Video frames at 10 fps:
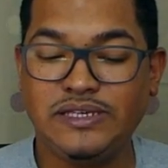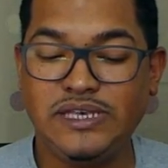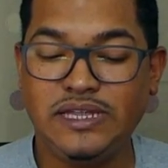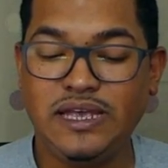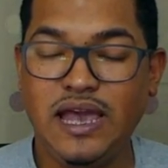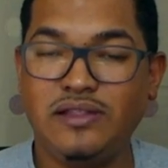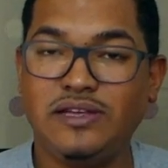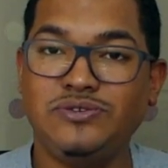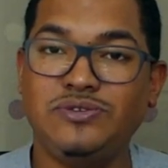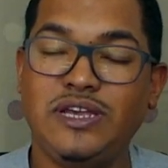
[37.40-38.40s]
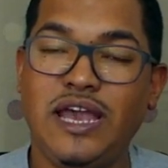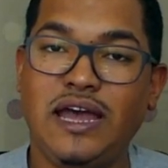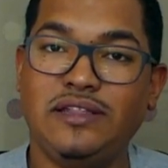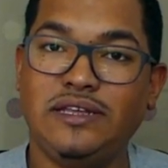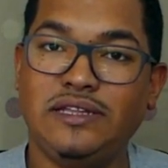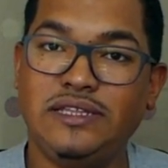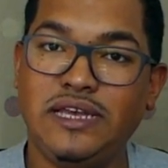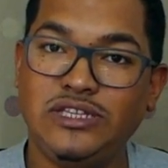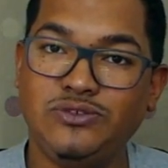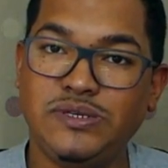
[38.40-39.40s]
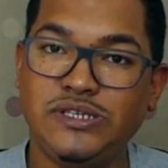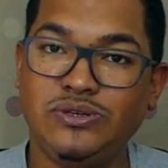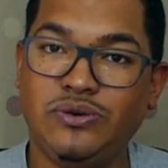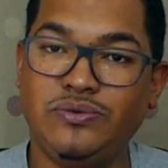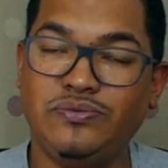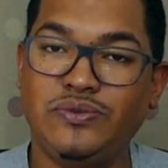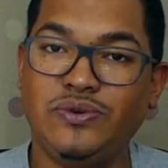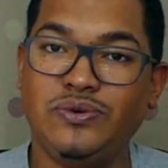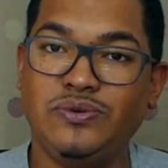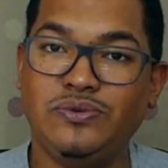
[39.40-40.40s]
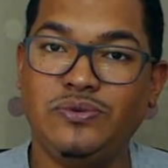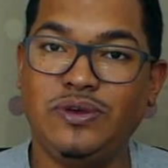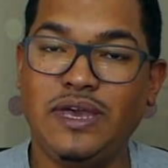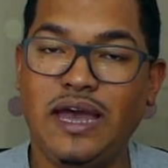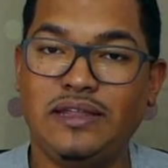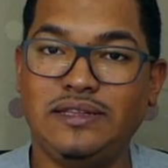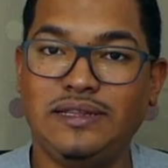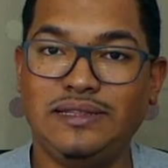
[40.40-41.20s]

Cette carte est une carte d'intuition, une carte